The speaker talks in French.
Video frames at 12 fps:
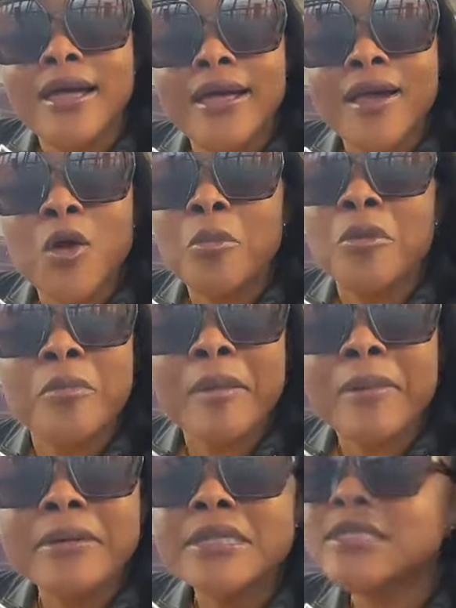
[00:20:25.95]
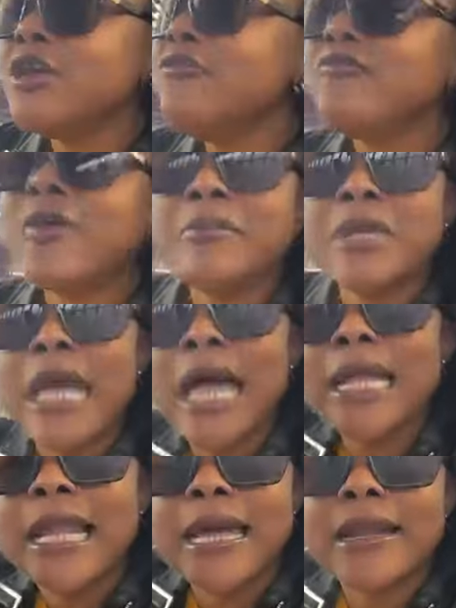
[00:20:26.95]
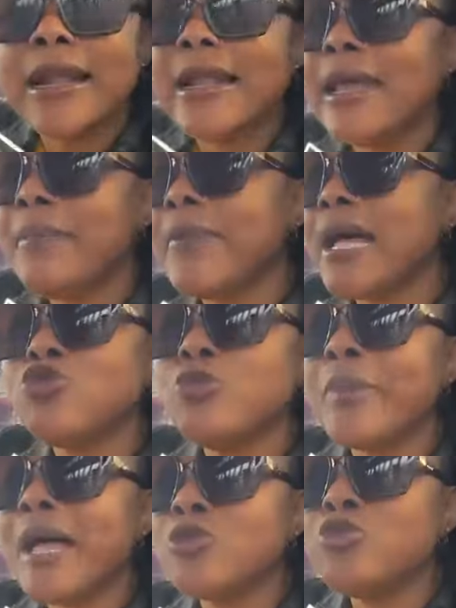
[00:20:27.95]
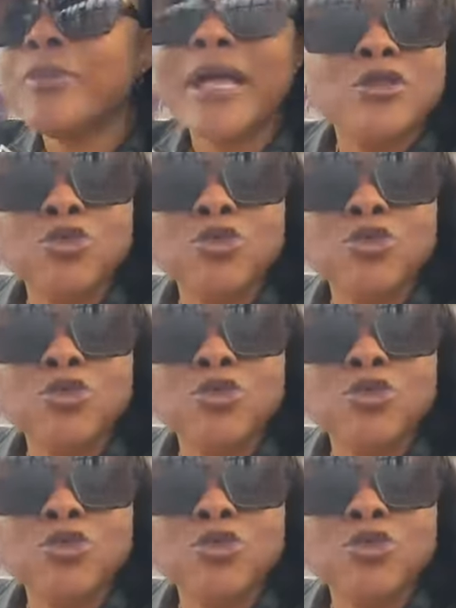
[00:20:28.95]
hein, comme mon papa me disait, une femme qui est en l'air, en l'air, partout, partout,